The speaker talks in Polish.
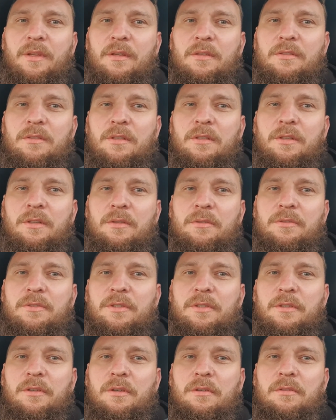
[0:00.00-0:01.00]
jeżeli
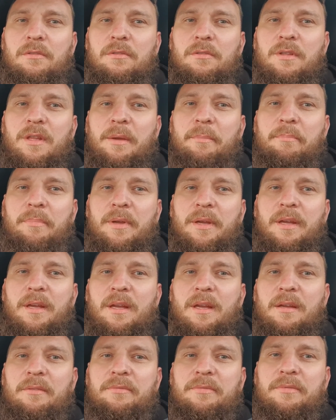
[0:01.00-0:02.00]
chodzi o
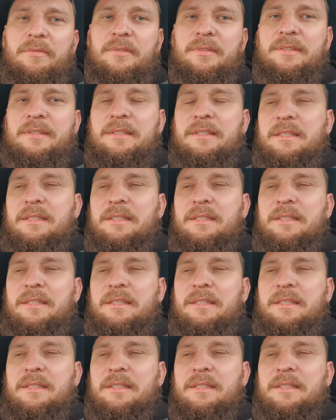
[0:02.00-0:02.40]
DPF.